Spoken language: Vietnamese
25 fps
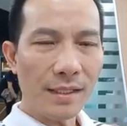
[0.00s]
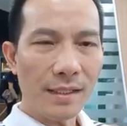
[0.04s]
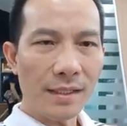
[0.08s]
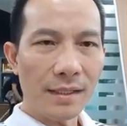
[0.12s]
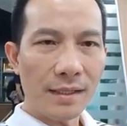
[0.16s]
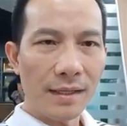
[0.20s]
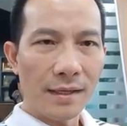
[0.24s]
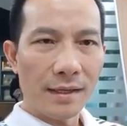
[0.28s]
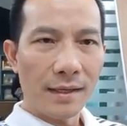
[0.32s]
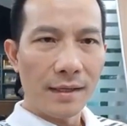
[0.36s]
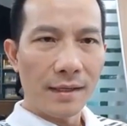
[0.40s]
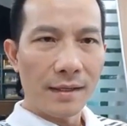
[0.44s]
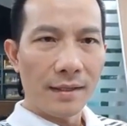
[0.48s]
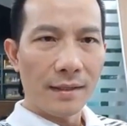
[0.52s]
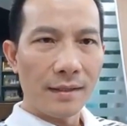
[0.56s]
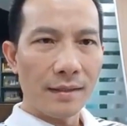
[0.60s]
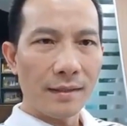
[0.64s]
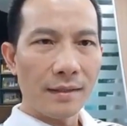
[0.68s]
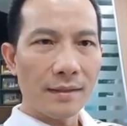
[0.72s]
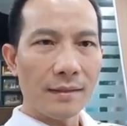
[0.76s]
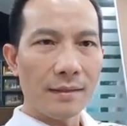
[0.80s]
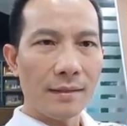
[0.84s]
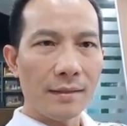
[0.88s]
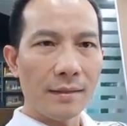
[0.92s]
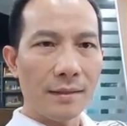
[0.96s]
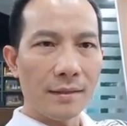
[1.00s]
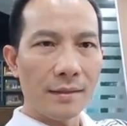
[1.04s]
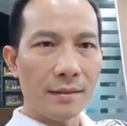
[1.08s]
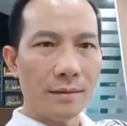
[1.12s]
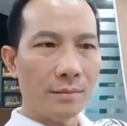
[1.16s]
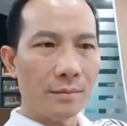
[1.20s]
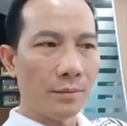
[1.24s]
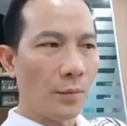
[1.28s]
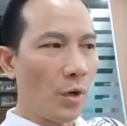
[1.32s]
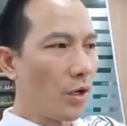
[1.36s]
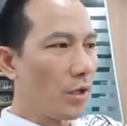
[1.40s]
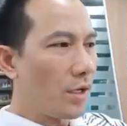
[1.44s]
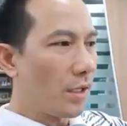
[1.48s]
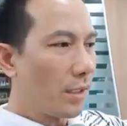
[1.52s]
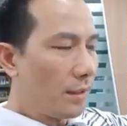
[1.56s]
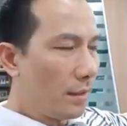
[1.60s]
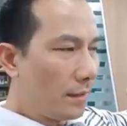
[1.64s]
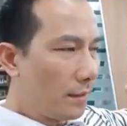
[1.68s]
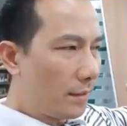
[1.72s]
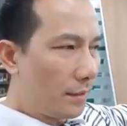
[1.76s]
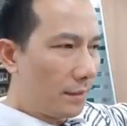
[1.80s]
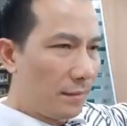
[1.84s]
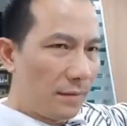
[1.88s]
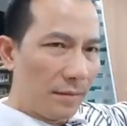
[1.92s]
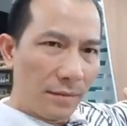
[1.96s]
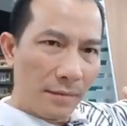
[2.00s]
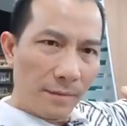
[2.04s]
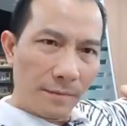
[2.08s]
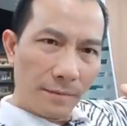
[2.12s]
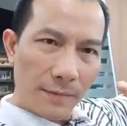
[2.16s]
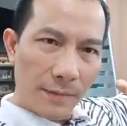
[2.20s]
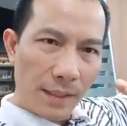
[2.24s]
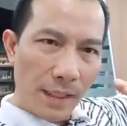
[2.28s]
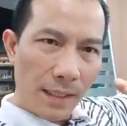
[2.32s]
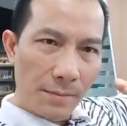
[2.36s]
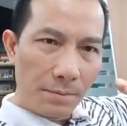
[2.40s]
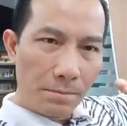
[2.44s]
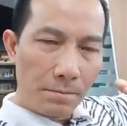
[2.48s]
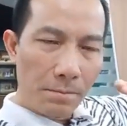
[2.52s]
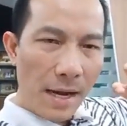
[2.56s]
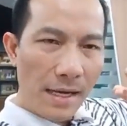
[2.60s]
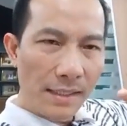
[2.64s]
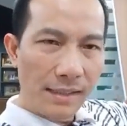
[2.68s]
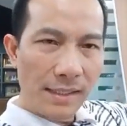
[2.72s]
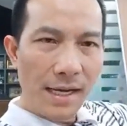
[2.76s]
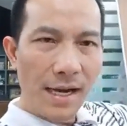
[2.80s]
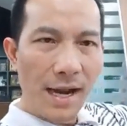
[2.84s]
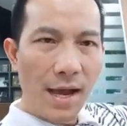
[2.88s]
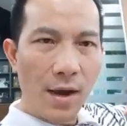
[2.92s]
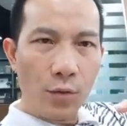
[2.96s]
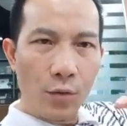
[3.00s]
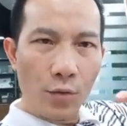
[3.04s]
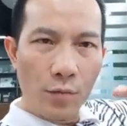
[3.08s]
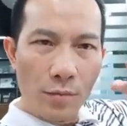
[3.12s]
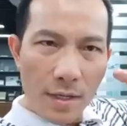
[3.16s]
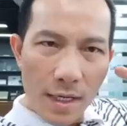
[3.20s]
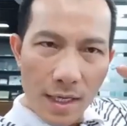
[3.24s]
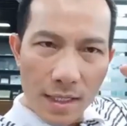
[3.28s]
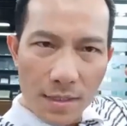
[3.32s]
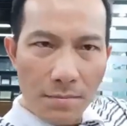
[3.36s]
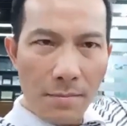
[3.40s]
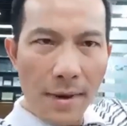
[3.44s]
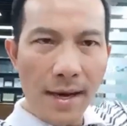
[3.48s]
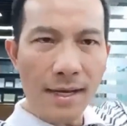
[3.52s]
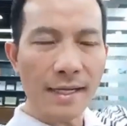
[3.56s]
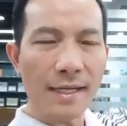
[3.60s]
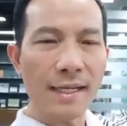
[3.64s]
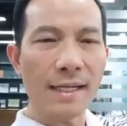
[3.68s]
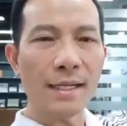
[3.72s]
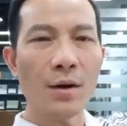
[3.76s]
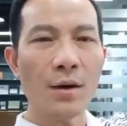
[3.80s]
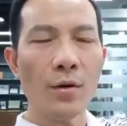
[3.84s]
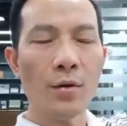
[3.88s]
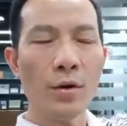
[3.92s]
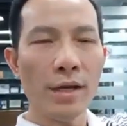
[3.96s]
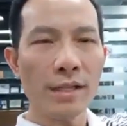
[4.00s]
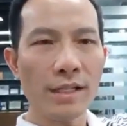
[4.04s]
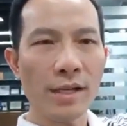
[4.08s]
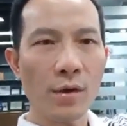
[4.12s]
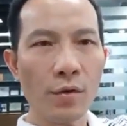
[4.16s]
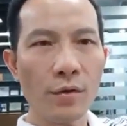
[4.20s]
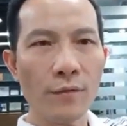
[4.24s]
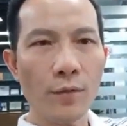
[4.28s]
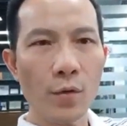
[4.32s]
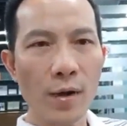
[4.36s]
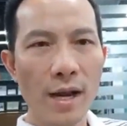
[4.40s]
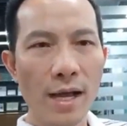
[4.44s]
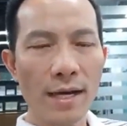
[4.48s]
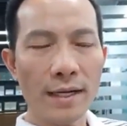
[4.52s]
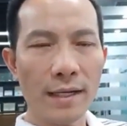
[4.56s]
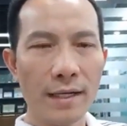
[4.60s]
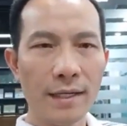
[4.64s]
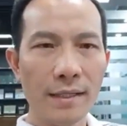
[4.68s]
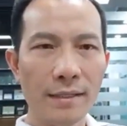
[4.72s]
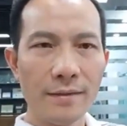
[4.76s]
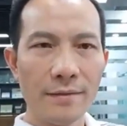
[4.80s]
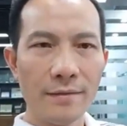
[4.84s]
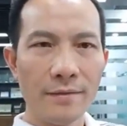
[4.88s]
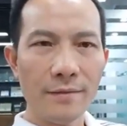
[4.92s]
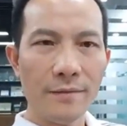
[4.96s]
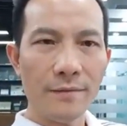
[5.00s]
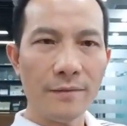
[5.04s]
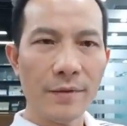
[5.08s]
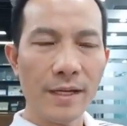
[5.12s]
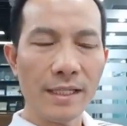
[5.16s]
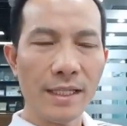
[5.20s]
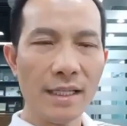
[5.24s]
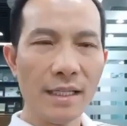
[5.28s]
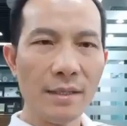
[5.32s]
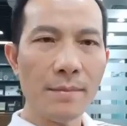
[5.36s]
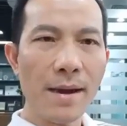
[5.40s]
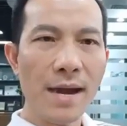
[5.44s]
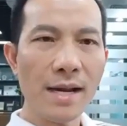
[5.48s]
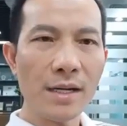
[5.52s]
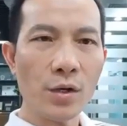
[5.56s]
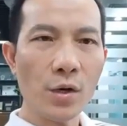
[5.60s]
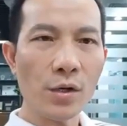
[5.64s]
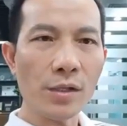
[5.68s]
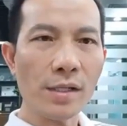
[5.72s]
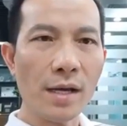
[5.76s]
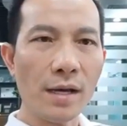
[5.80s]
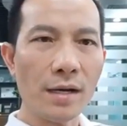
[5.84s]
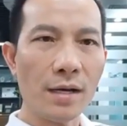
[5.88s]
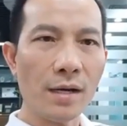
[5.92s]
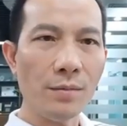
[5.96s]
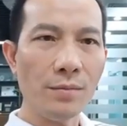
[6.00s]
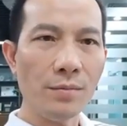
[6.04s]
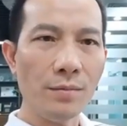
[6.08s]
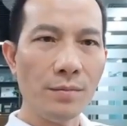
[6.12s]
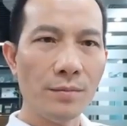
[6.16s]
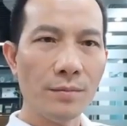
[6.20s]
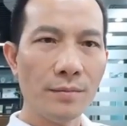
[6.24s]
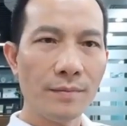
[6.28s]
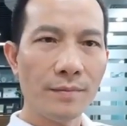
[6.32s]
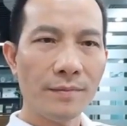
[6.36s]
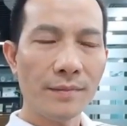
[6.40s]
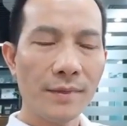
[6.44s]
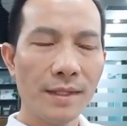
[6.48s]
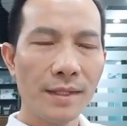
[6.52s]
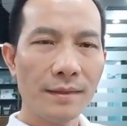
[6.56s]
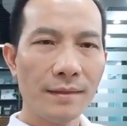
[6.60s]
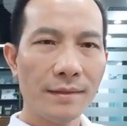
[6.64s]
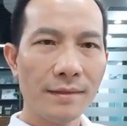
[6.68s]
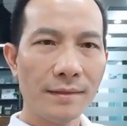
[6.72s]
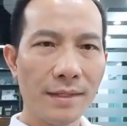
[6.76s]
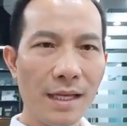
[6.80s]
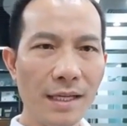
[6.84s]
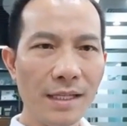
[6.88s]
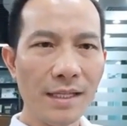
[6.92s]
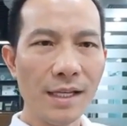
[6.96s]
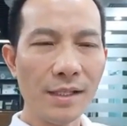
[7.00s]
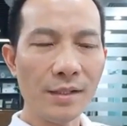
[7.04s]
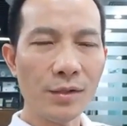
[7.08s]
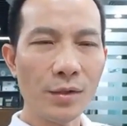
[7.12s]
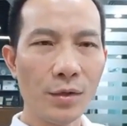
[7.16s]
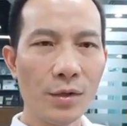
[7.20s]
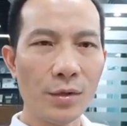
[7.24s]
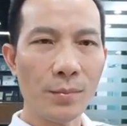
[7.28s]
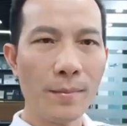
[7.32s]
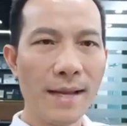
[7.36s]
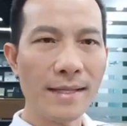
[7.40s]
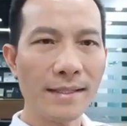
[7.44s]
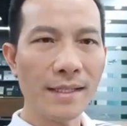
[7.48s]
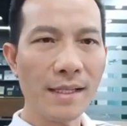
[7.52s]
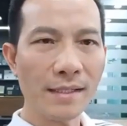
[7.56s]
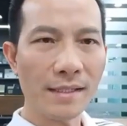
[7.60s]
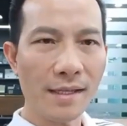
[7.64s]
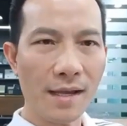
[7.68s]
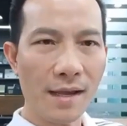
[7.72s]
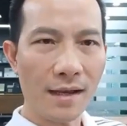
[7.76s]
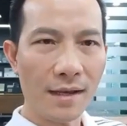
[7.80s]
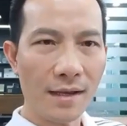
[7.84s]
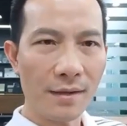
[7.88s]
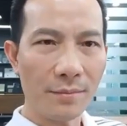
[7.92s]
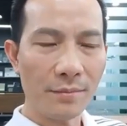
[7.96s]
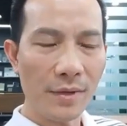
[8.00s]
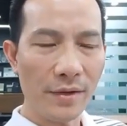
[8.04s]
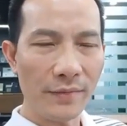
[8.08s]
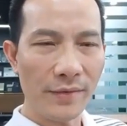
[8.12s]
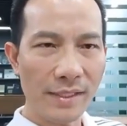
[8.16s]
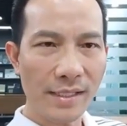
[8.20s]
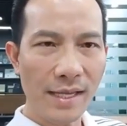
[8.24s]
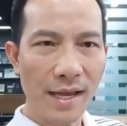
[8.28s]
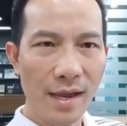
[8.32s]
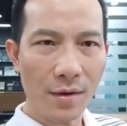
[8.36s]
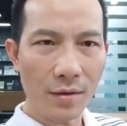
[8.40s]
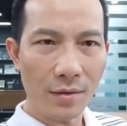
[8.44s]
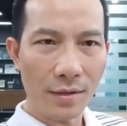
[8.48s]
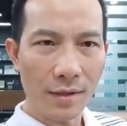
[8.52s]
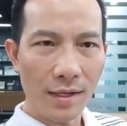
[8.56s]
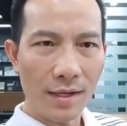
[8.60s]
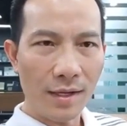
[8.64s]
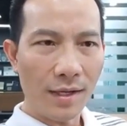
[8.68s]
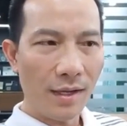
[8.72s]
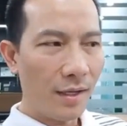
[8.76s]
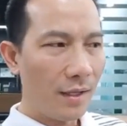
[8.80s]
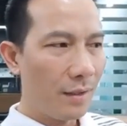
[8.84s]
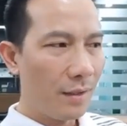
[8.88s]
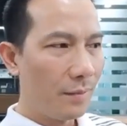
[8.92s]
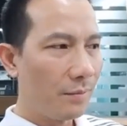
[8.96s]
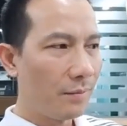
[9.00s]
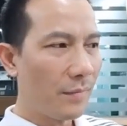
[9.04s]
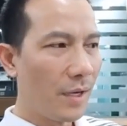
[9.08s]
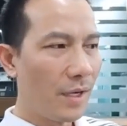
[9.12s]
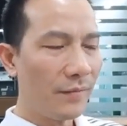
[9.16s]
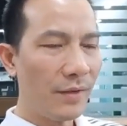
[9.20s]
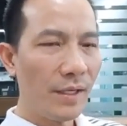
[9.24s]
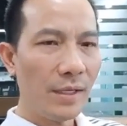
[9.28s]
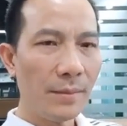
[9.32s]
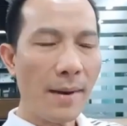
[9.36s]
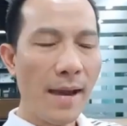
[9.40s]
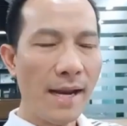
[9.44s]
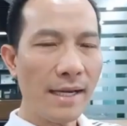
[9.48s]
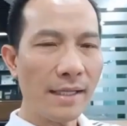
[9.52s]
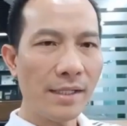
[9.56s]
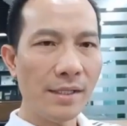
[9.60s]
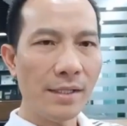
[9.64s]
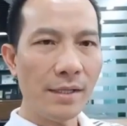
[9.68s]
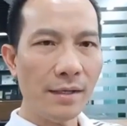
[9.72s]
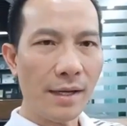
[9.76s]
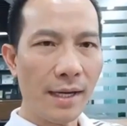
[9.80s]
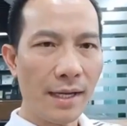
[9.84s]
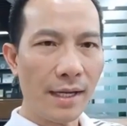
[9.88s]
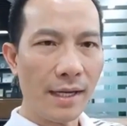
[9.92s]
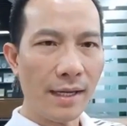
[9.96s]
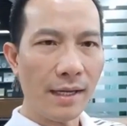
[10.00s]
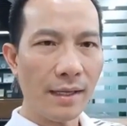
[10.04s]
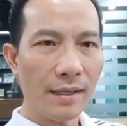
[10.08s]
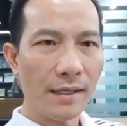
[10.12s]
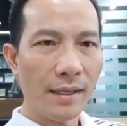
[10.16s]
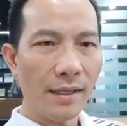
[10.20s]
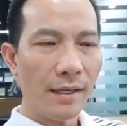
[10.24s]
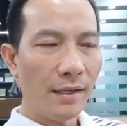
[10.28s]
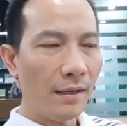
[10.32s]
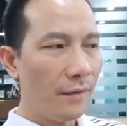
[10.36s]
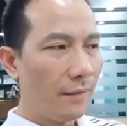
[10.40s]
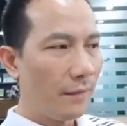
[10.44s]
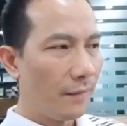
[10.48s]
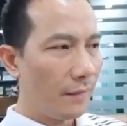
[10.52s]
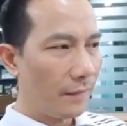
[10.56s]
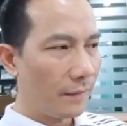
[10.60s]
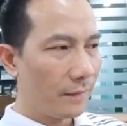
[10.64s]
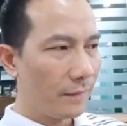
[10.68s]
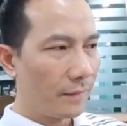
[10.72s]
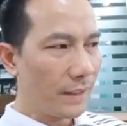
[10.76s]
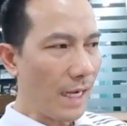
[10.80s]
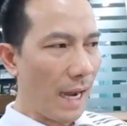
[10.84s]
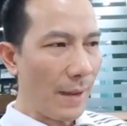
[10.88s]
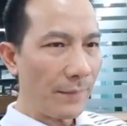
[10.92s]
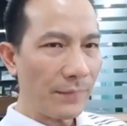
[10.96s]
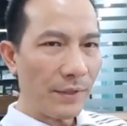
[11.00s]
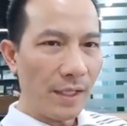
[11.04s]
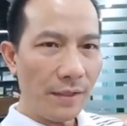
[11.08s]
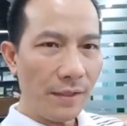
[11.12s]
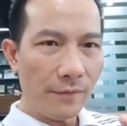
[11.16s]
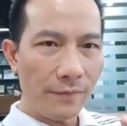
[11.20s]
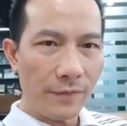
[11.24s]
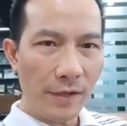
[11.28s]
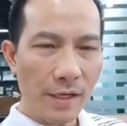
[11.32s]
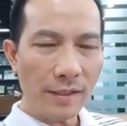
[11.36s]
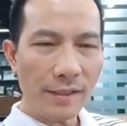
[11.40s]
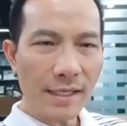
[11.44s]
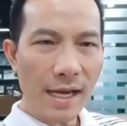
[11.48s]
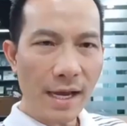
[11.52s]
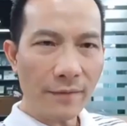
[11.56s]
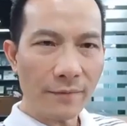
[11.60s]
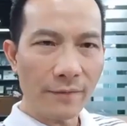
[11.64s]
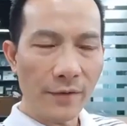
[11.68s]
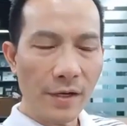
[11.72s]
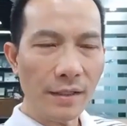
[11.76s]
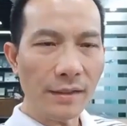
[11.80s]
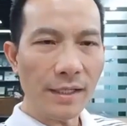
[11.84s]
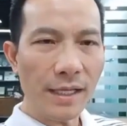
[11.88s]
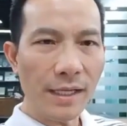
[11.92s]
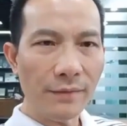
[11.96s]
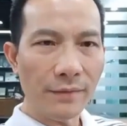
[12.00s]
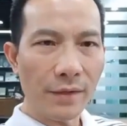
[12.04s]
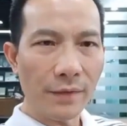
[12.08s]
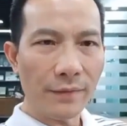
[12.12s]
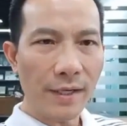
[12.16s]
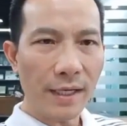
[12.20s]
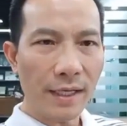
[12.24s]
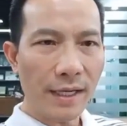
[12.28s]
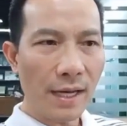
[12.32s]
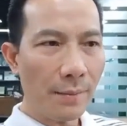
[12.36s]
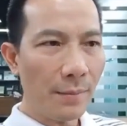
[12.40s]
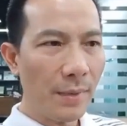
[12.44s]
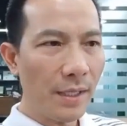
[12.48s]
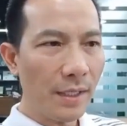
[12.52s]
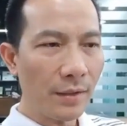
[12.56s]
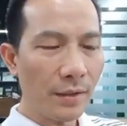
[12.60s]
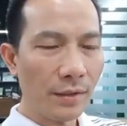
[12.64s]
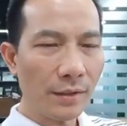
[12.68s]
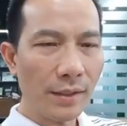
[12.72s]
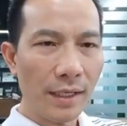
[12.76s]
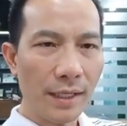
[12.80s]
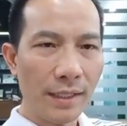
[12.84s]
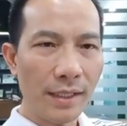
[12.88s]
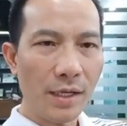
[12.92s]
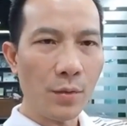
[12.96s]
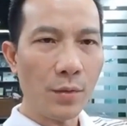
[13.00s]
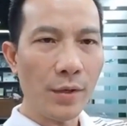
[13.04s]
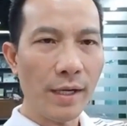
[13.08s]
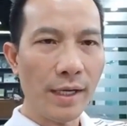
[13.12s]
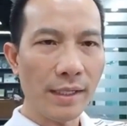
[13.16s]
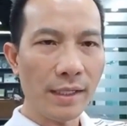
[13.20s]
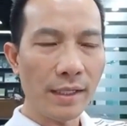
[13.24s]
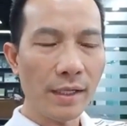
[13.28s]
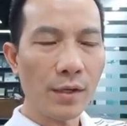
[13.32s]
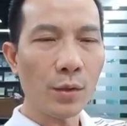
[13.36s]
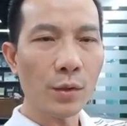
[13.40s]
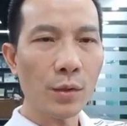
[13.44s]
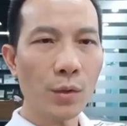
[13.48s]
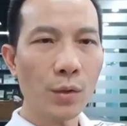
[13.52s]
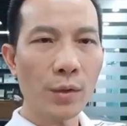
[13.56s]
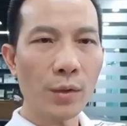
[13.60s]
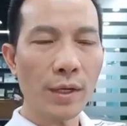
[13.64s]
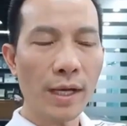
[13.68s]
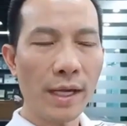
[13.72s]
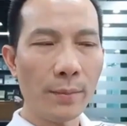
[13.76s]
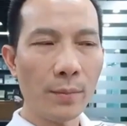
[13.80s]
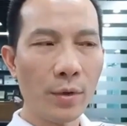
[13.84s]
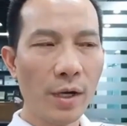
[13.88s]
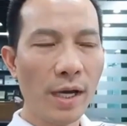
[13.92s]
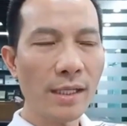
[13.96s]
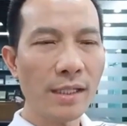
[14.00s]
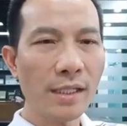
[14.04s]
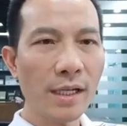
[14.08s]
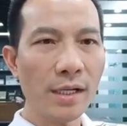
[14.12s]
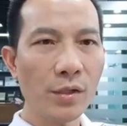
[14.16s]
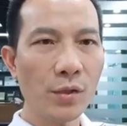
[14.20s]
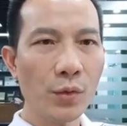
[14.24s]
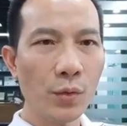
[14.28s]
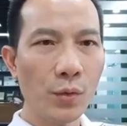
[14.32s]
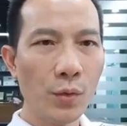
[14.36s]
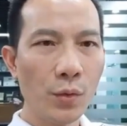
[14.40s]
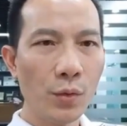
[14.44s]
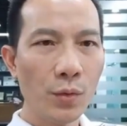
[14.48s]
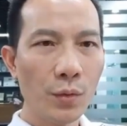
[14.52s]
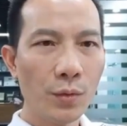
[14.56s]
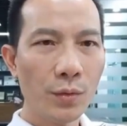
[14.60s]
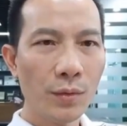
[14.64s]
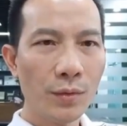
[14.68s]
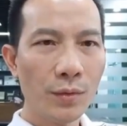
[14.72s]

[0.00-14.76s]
Thế thì mọi người cứ thì bằng giá nào cũng ấn bạn lên ngồi ở sau cái vô lăng đấy. Vậy thì bạn có sợ không? Tất nhiên rồi, bạn rất sợ. Bởi vì sao? Bởi vì bạn chưa hề cảm thấy vững chắc, vững tin về việc là mình có thể điều khiển được cái ô tô này một cách trơn tru.